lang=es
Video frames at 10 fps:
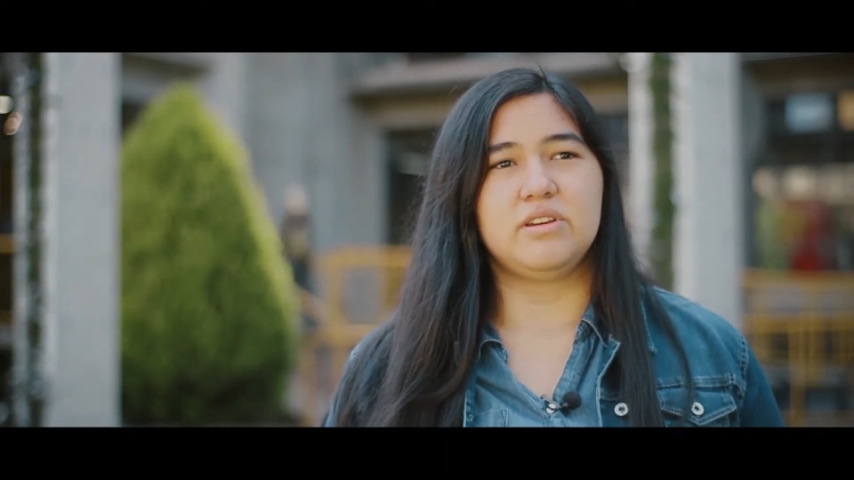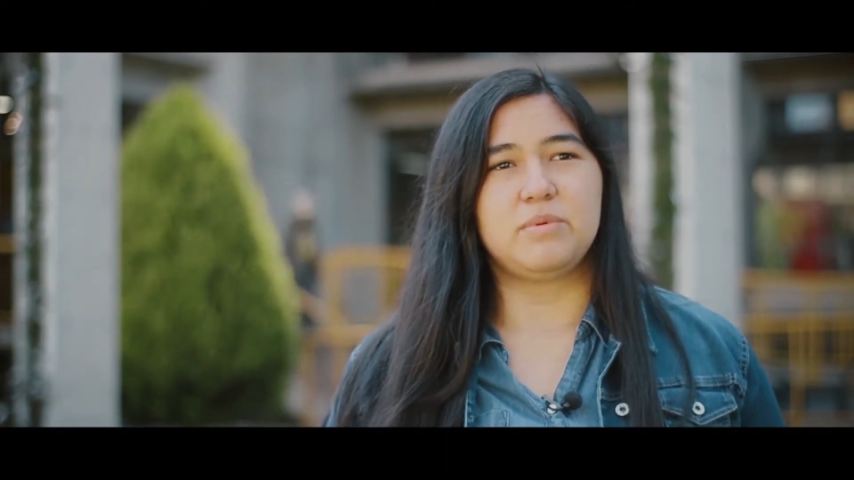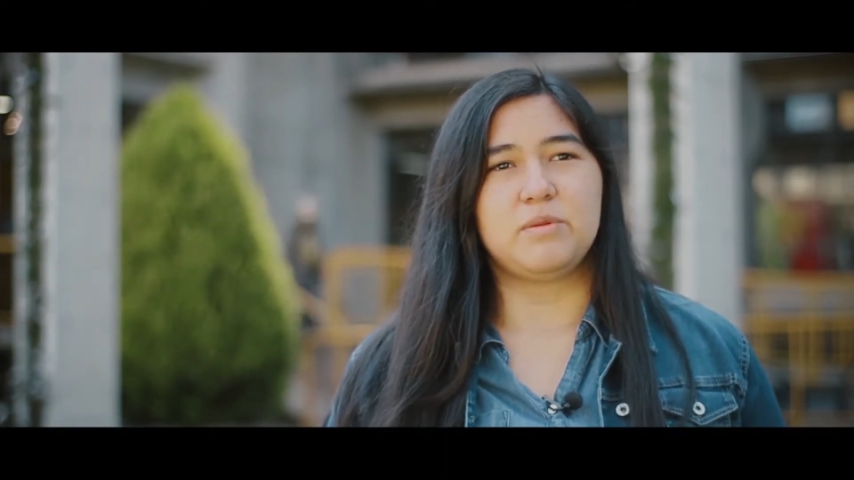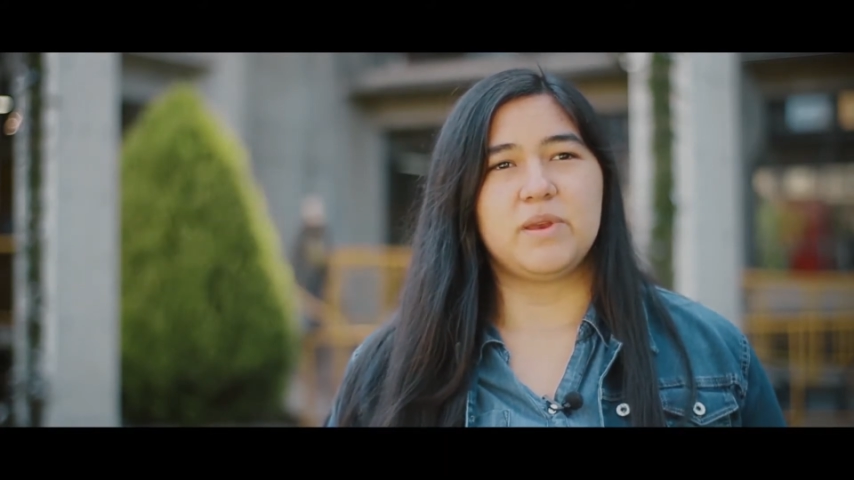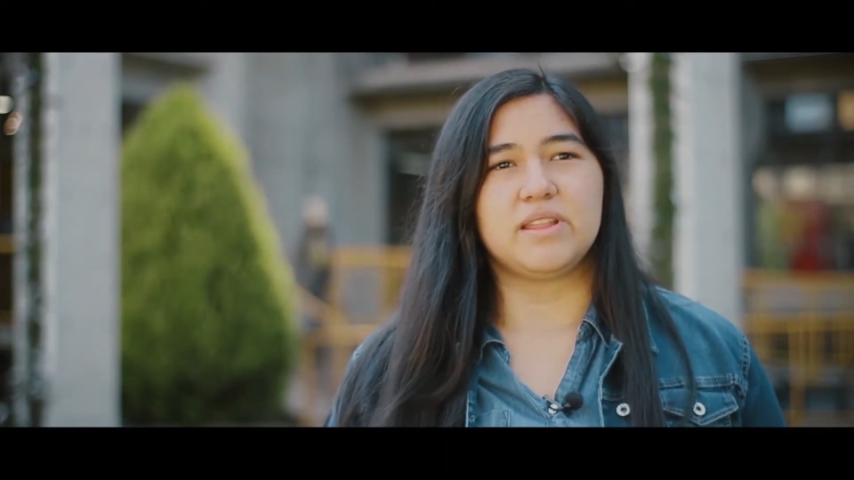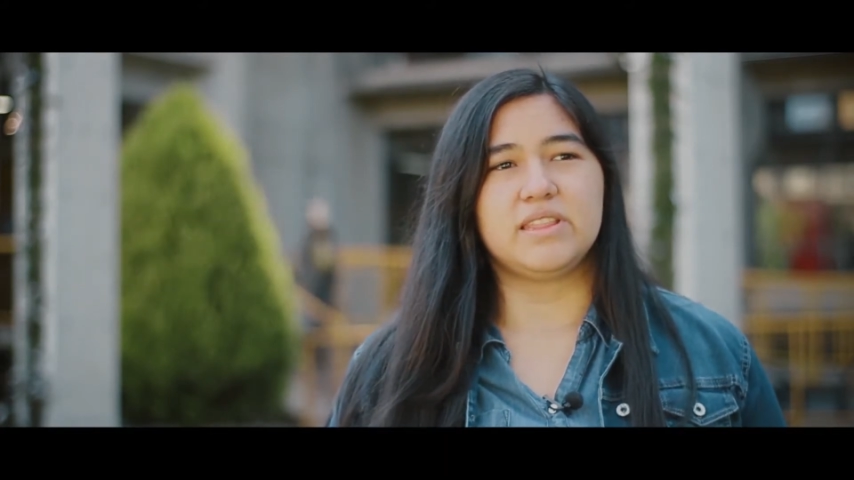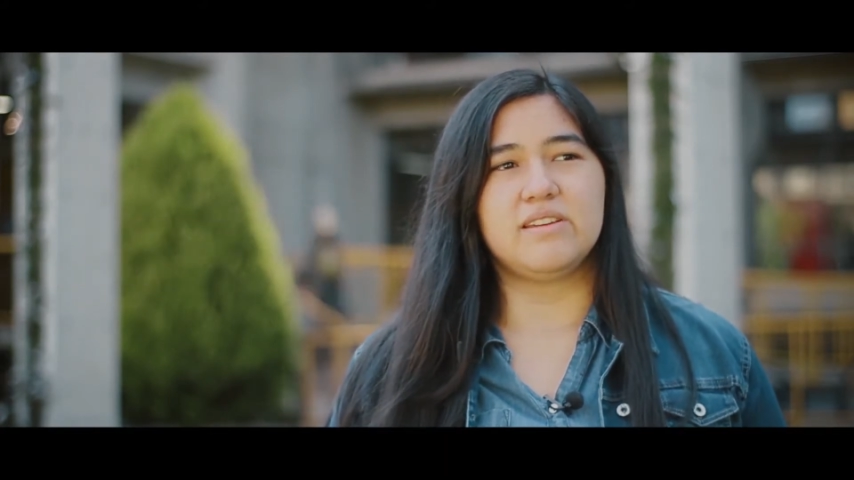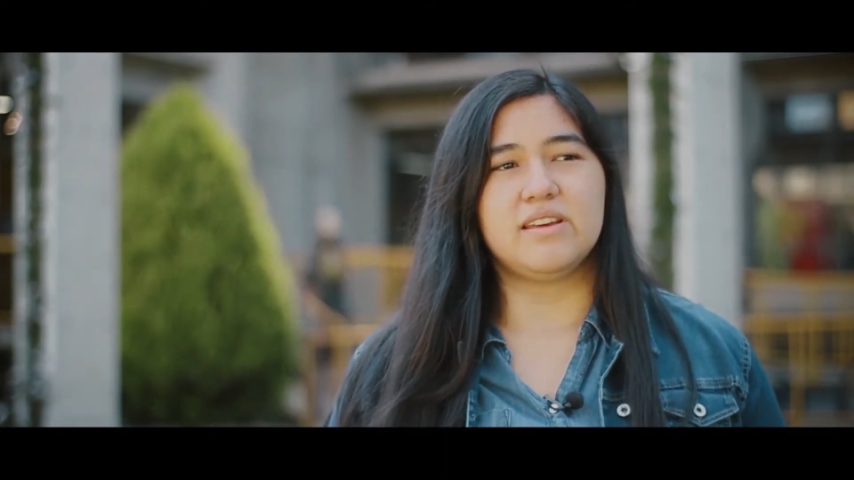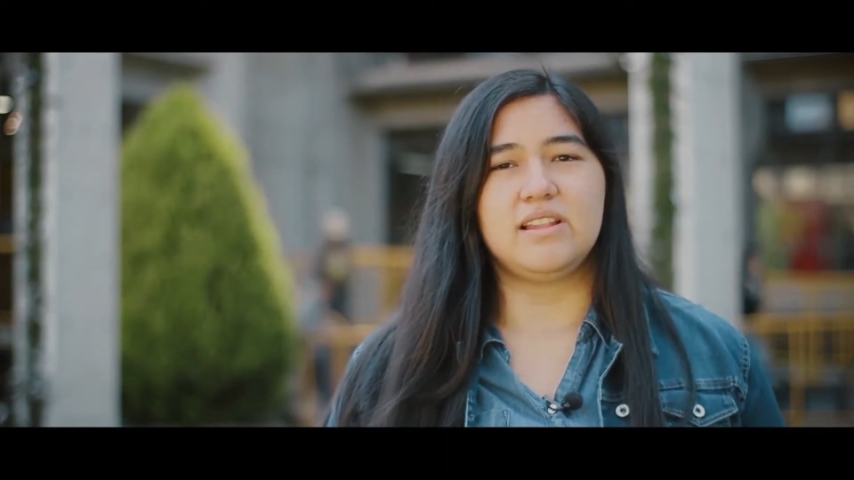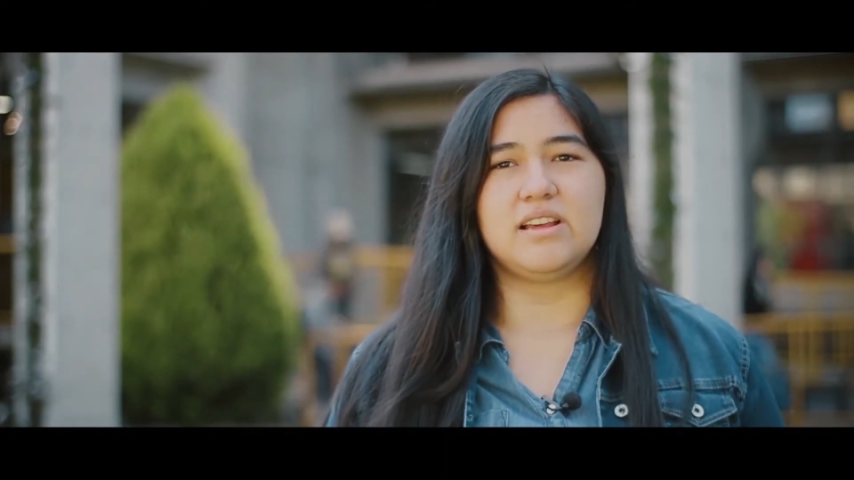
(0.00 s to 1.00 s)
nuevas
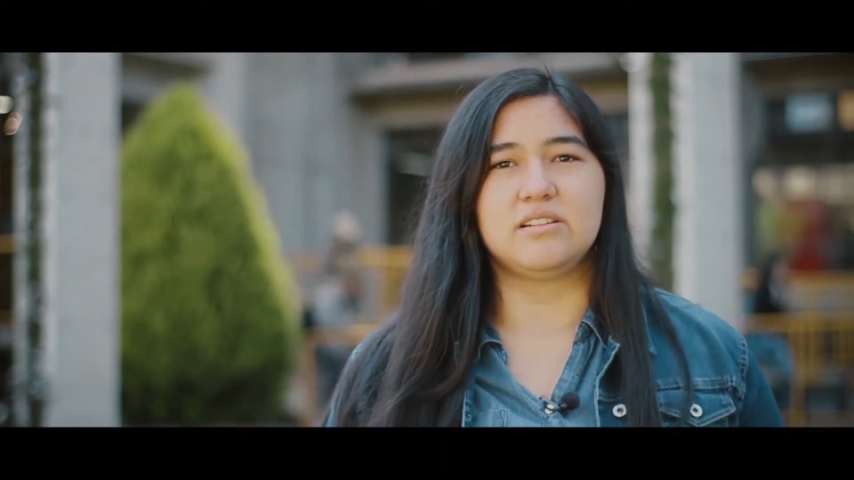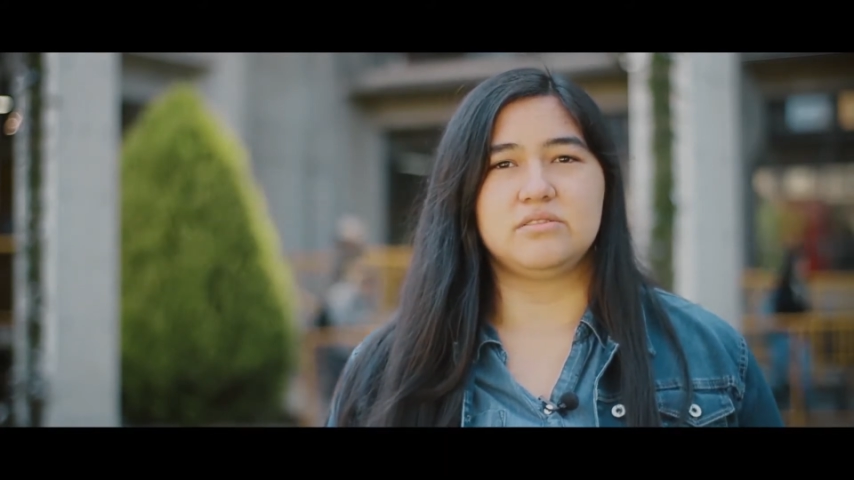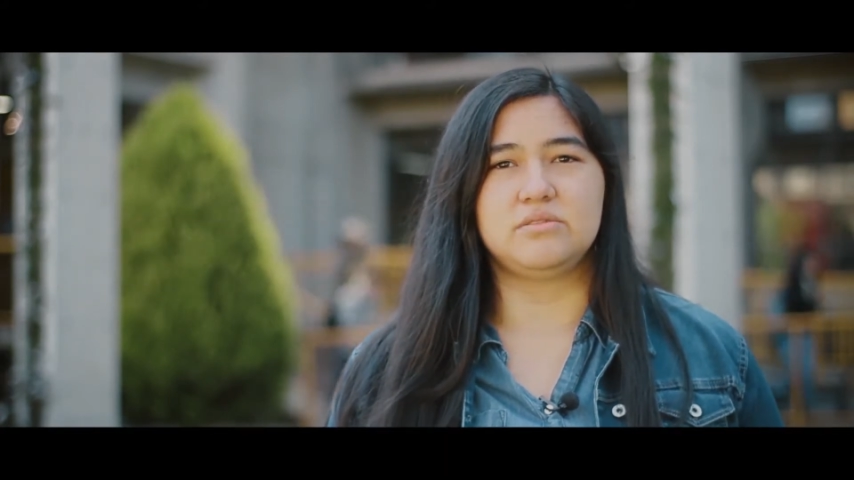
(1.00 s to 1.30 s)
perspectivas de la